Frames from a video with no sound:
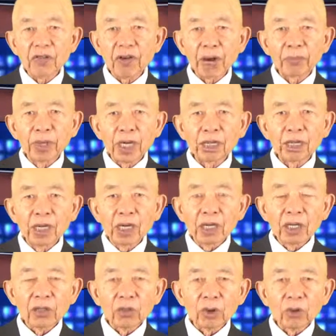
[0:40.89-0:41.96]
方面
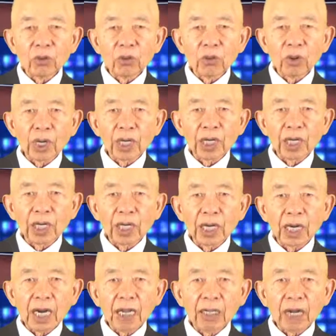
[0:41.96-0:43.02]
都可以
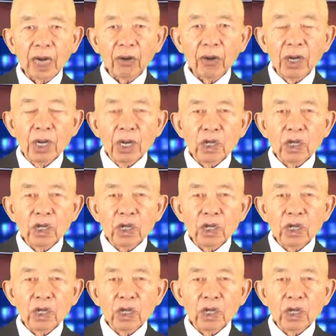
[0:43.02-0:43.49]
看到。